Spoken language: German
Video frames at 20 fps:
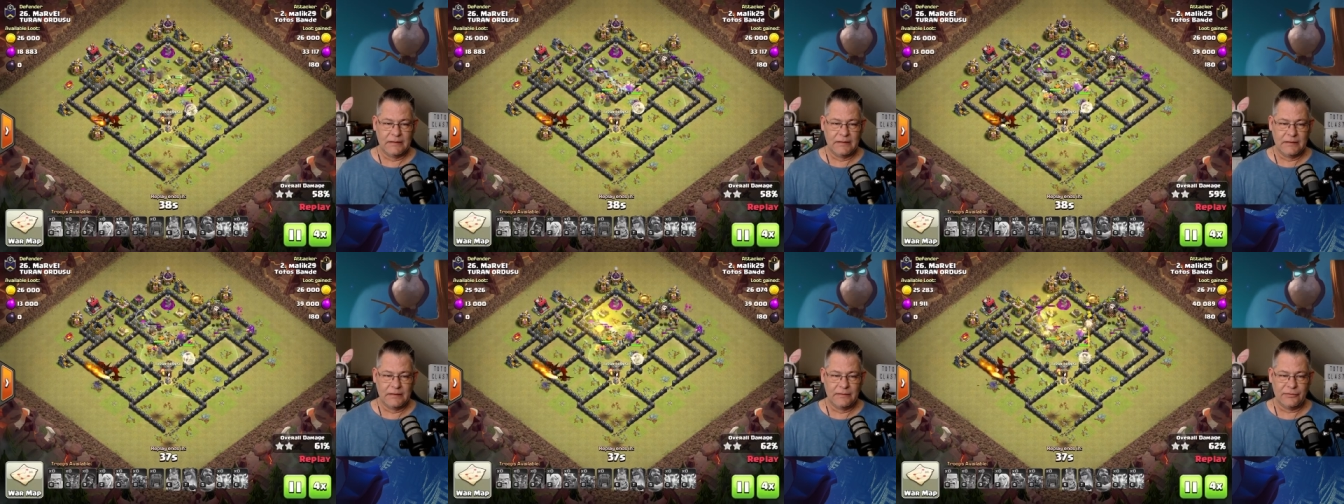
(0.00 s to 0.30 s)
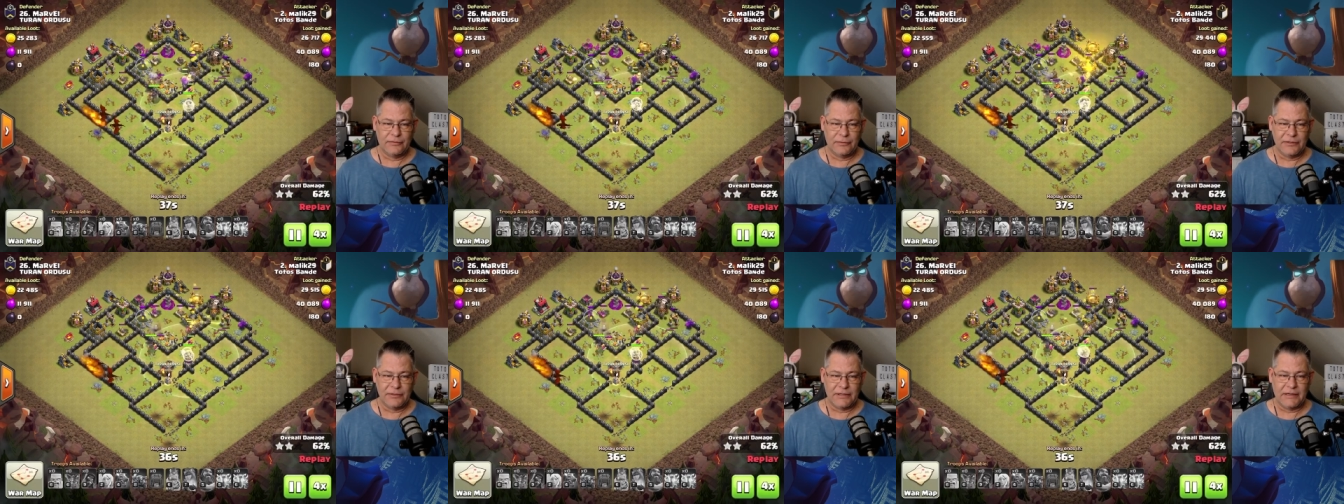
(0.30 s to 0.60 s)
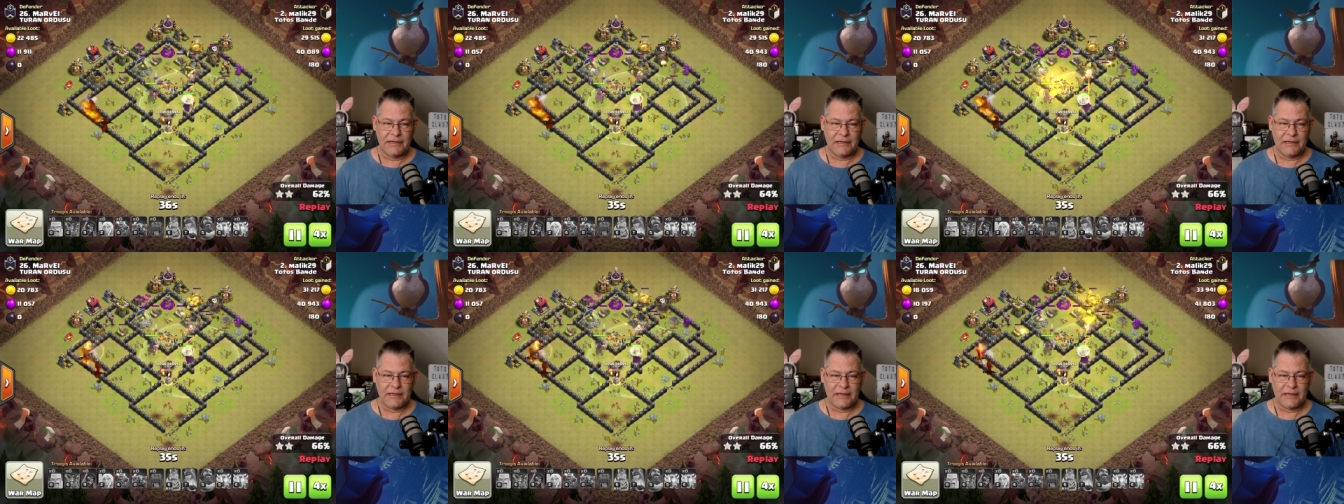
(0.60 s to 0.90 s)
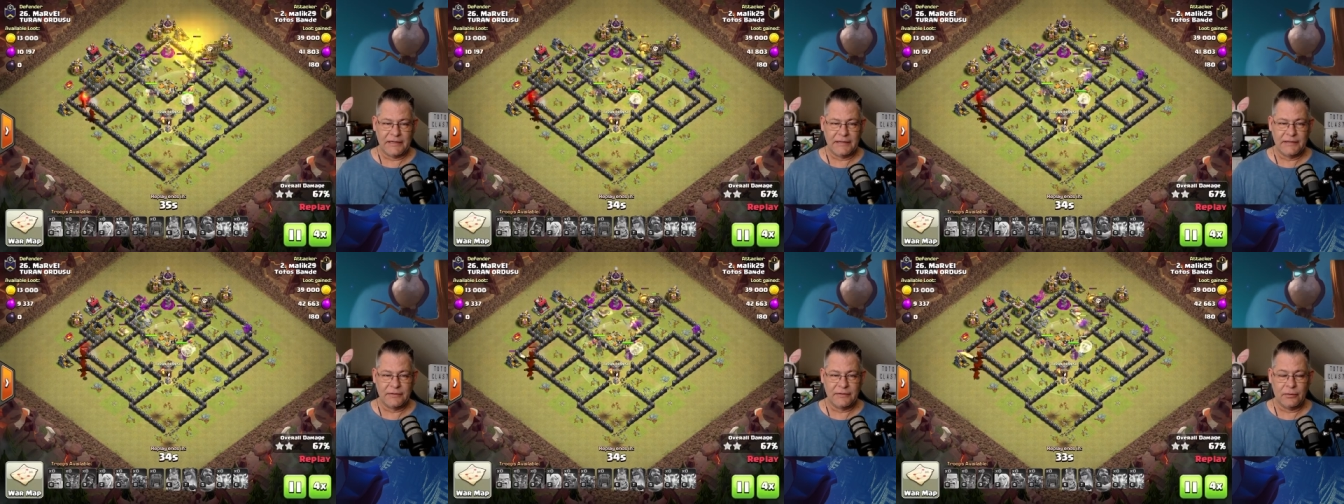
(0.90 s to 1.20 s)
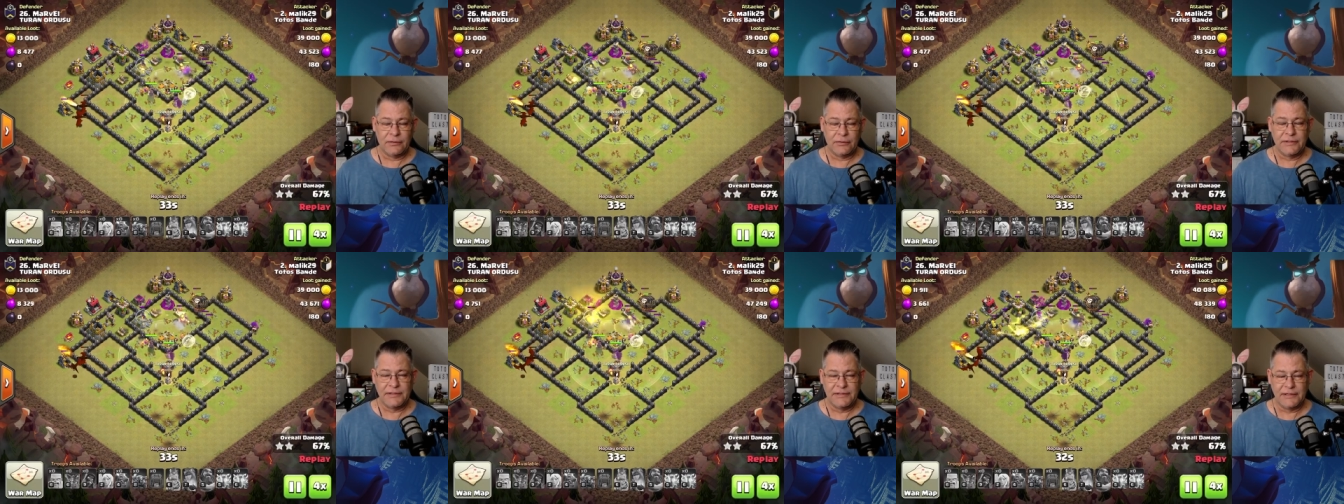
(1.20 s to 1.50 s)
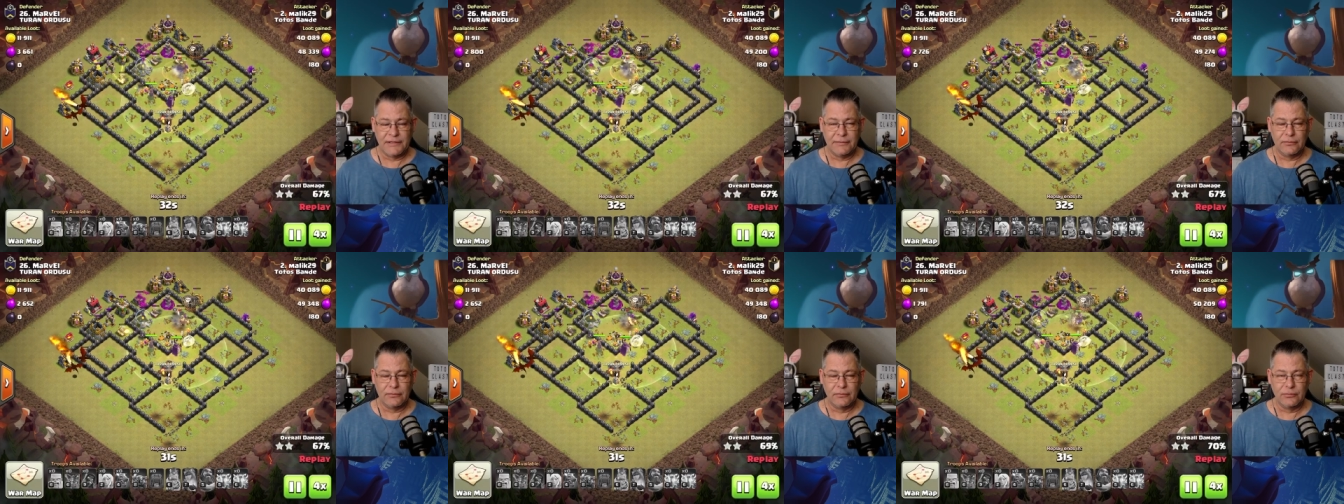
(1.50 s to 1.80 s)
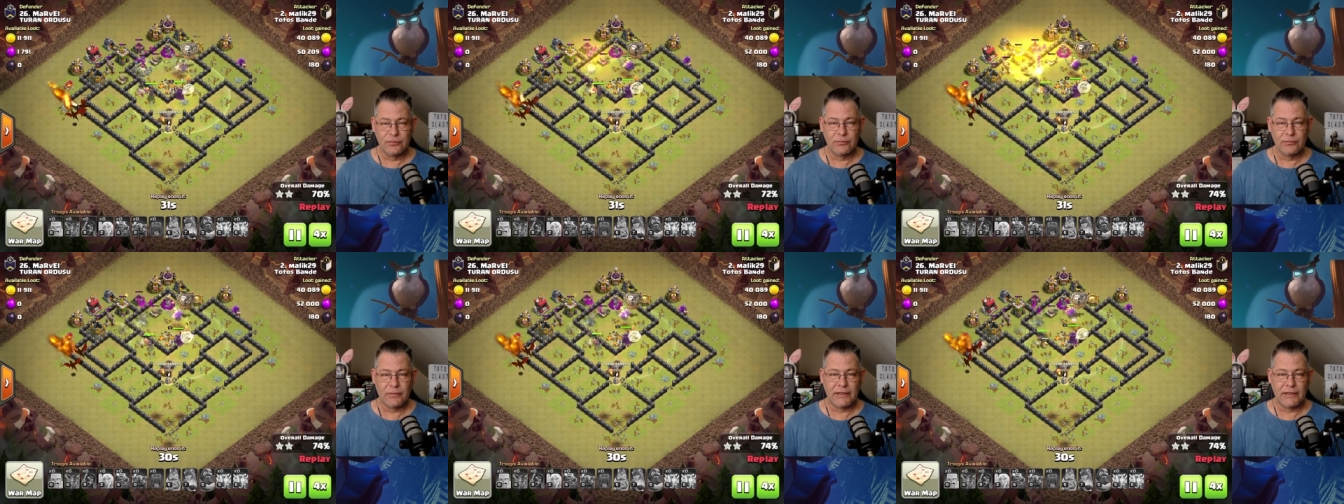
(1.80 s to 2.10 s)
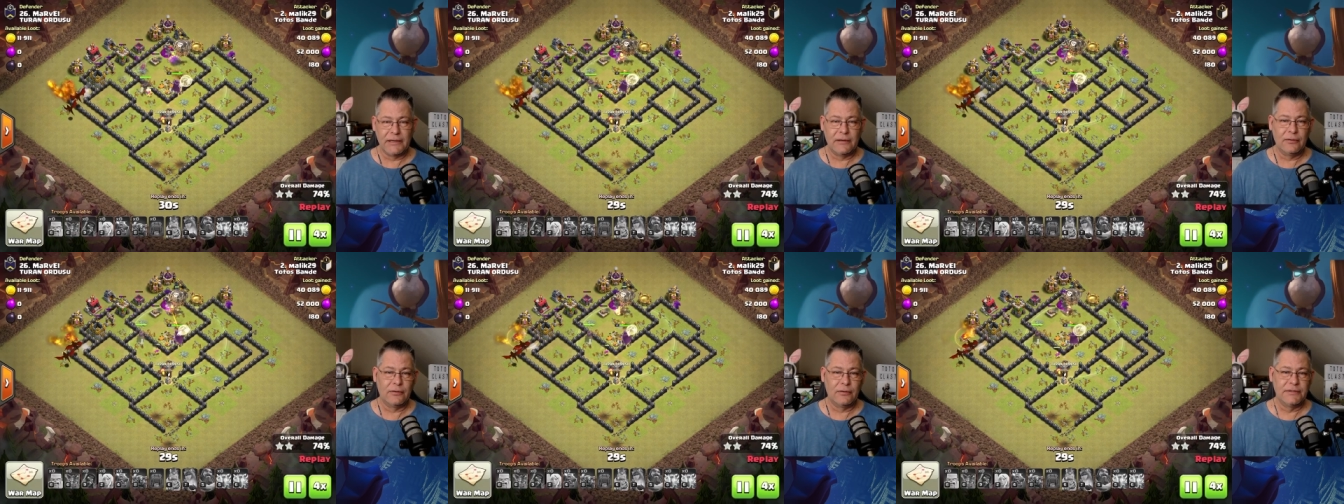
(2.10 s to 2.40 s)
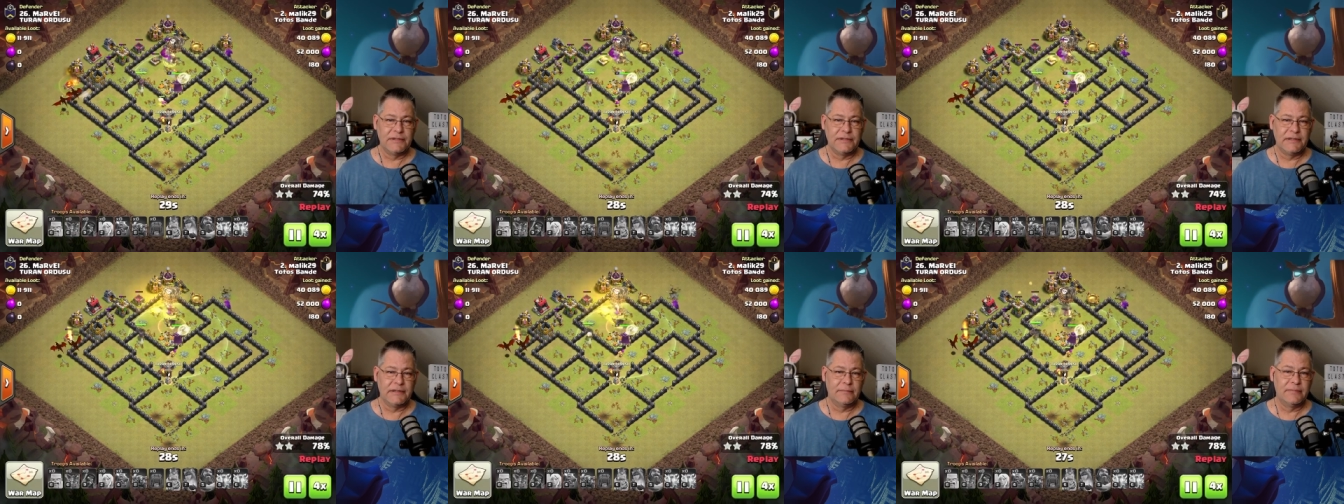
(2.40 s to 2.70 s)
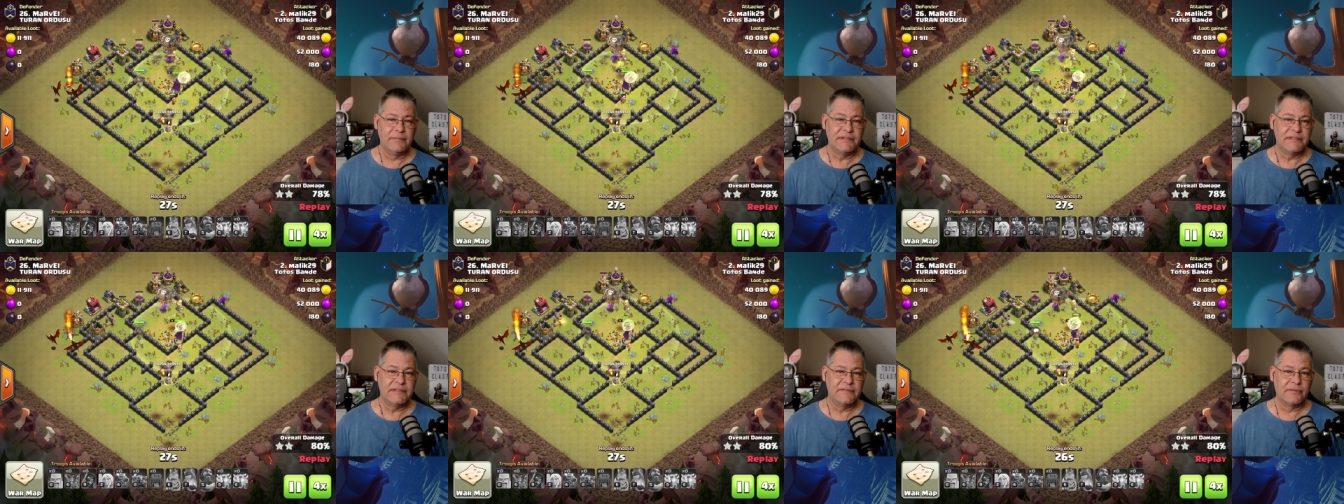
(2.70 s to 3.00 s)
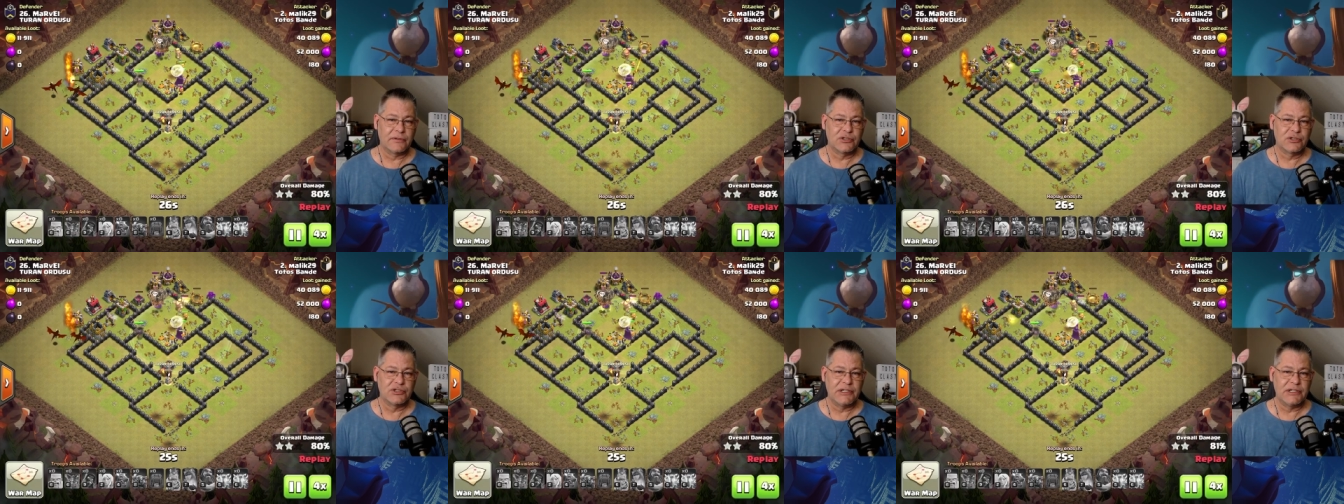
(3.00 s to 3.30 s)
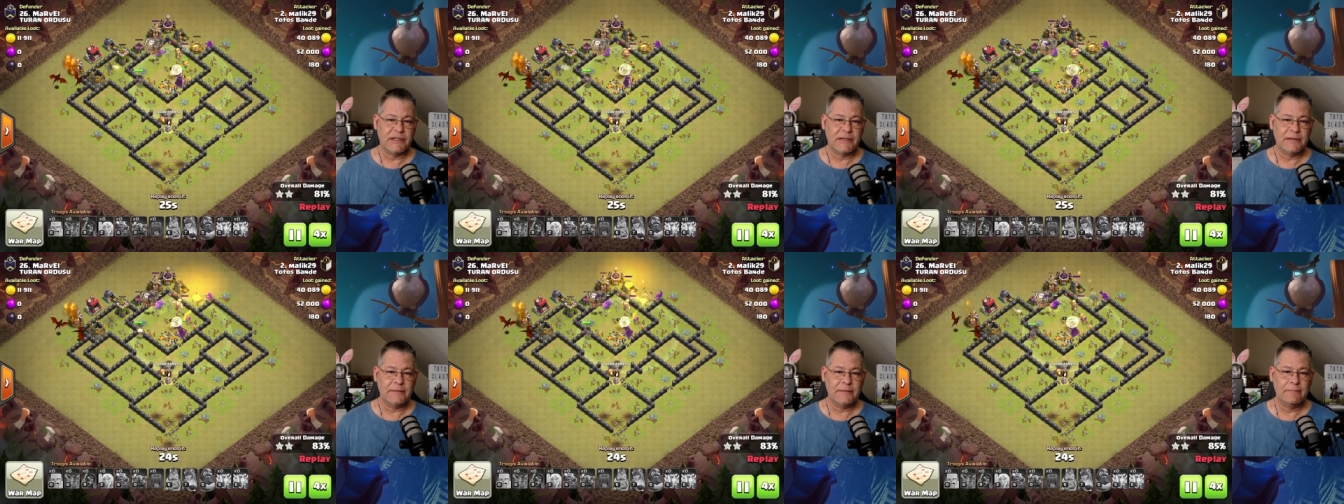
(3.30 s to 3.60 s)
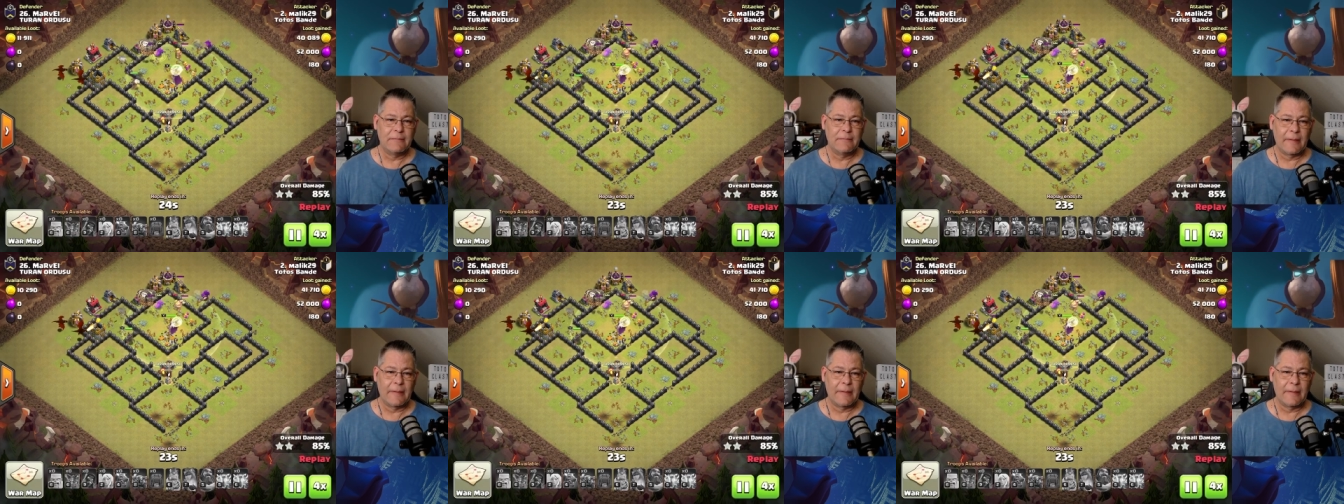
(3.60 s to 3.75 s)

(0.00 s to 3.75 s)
von daher kann ich, konnte ich den Unmut meiner Leute hier ein bisschen verstehen